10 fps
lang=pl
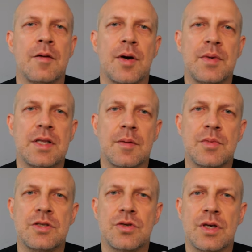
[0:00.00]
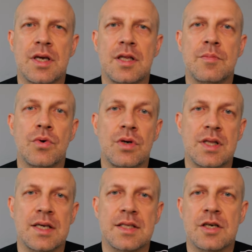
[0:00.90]
Pamiętam historię, kiedy mój
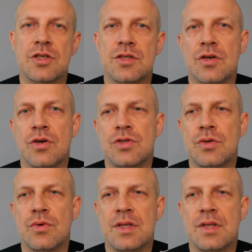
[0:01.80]
najstarszy syn chodził